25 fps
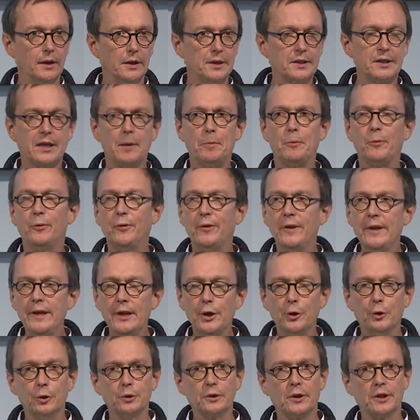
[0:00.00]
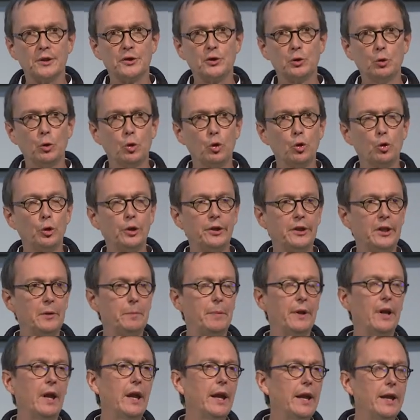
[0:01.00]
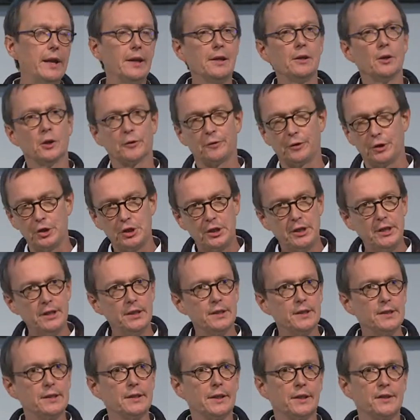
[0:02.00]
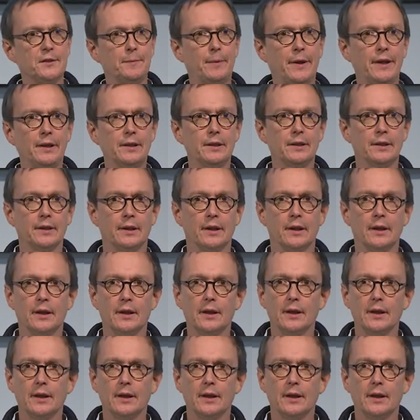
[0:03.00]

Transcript: Es gibt viele Untersuchungen, die belegen aus verschiedensten Aspekten,